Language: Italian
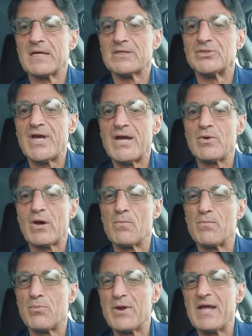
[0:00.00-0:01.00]
quindi
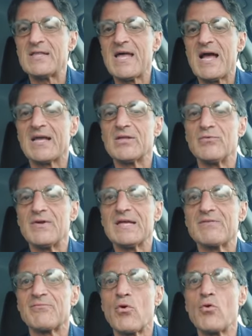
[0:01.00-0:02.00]

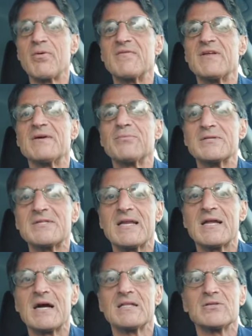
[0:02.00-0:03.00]
ehm, c'è una
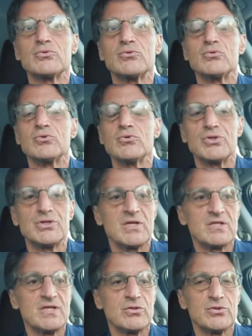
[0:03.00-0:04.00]
componente anche dove la
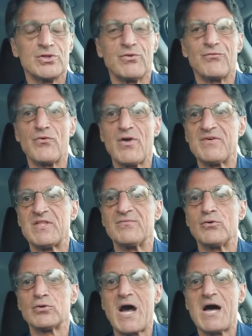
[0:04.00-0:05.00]
colpa viene poi scaricata
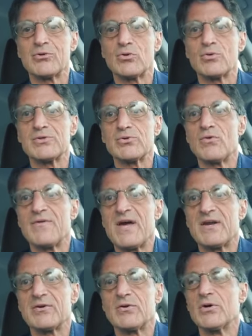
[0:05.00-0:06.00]
su, sul cittadino,
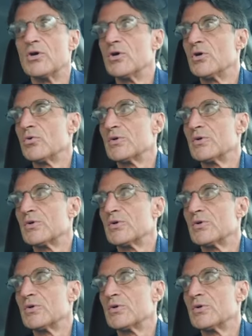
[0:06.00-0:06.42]
dicendo voi avete